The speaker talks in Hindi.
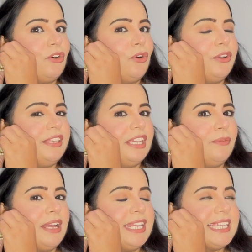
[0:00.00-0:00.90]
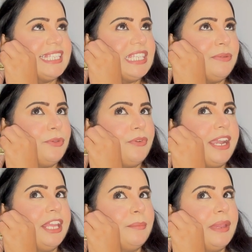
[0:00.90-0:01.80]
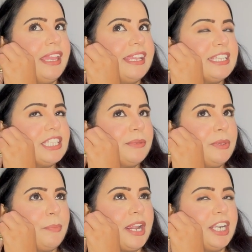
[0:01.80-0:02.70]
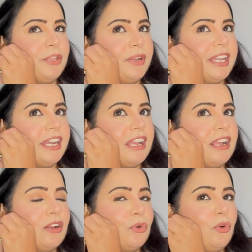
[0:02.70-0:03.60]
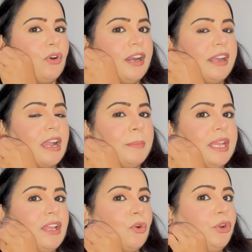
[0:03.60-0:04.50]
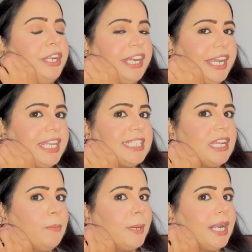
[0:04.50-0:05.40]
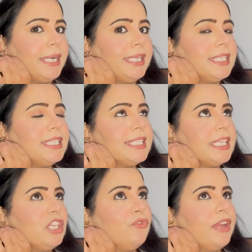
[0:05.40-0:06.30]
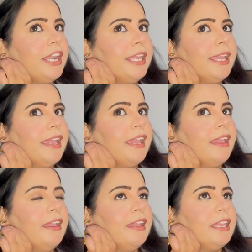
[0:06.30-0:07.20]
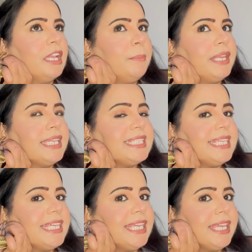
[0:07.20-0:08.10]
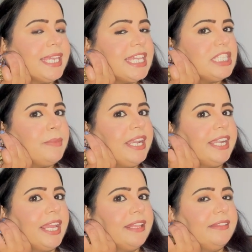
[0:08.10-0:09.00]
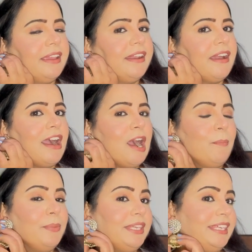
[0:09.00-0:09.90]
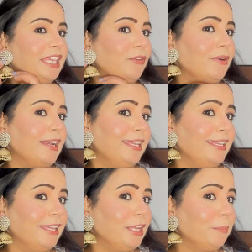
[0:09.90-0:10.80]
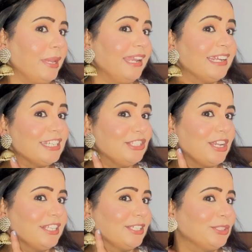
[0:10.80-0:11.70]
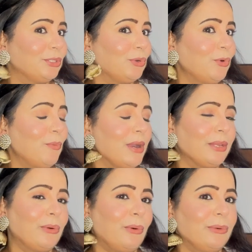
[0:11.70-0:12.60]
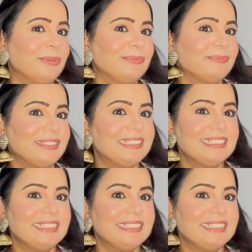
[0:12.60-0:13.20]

और ये वाले किसी भी वेडिंग में किसी भी पार्टी वगैरह को अगर आप कोई ट्रेडिशनल पार्टी है जैसे कि वेडिंग है या फिर किसी की इंगेजमेंट है देन आप ये वाले इयर पहनकर जा सकते हो माय oh गॉड